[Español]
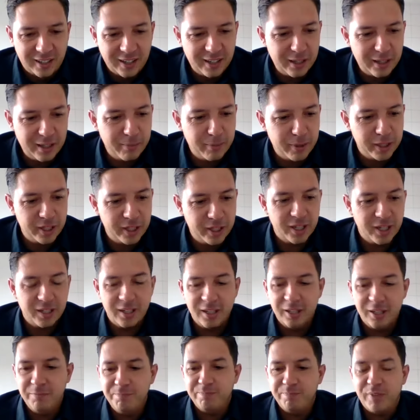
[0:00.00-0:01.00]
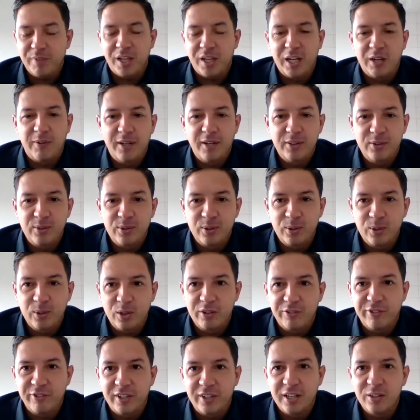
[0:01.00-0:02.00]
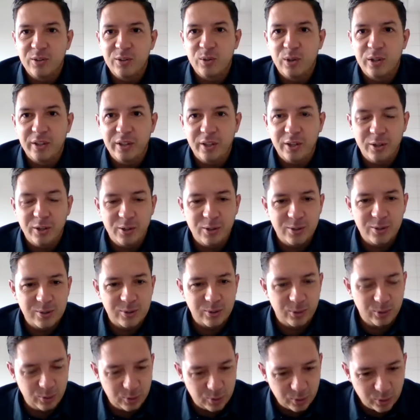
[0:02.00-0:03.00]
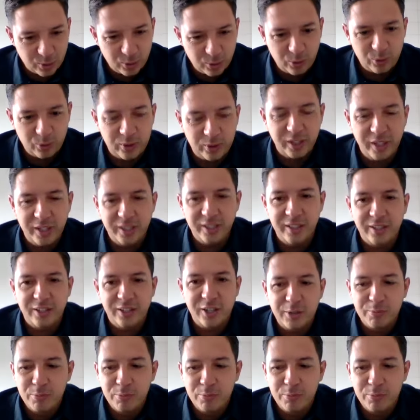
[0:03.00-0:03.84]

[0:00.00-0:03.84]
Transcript: cada mañana alabando y glorificando a Dios junto con ustedes,